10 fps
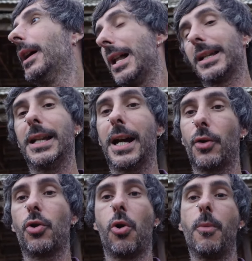alquilar
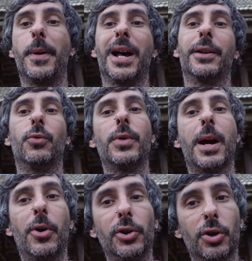o comprar
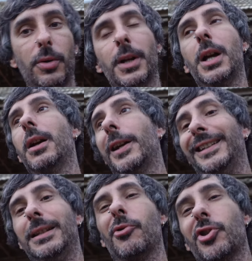una moto, qué
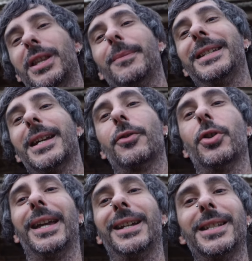tipos de visado
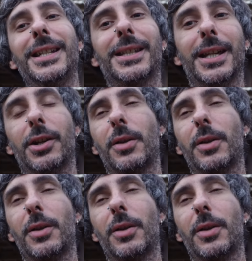existen.